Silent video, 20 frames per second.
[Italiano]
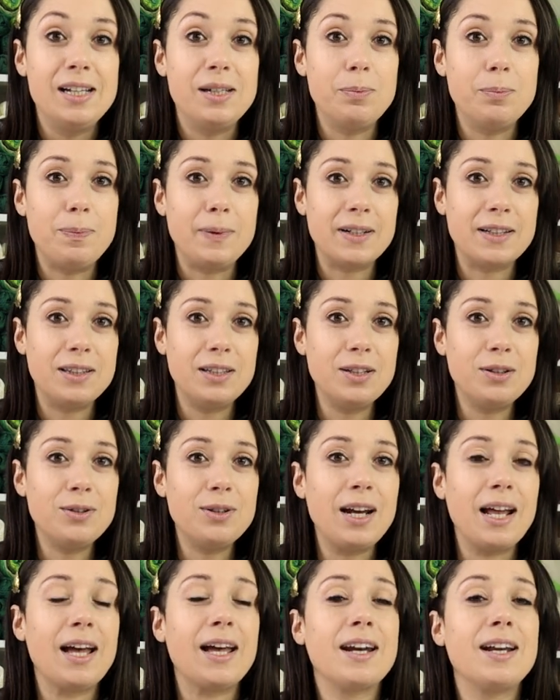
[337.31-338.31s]
in
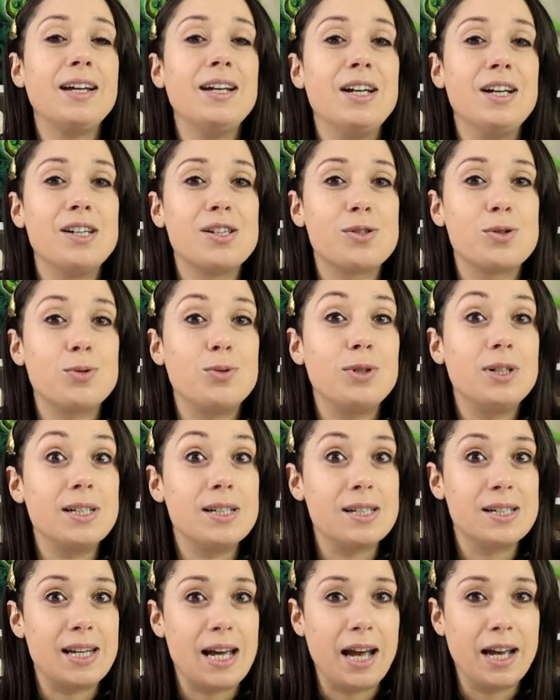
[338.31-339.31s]
particolare
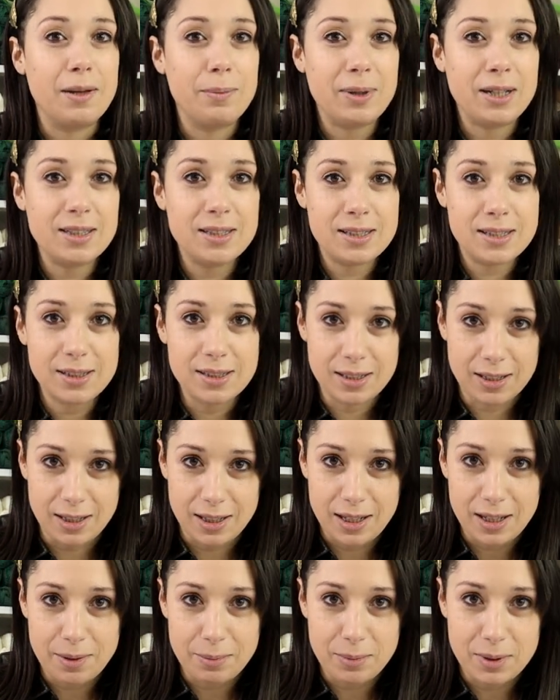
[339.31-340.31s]
sul Diamond
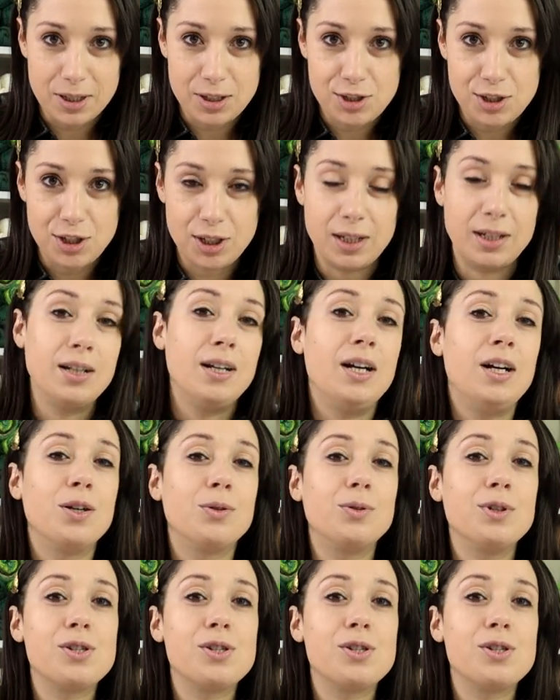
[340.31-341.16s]
DMC.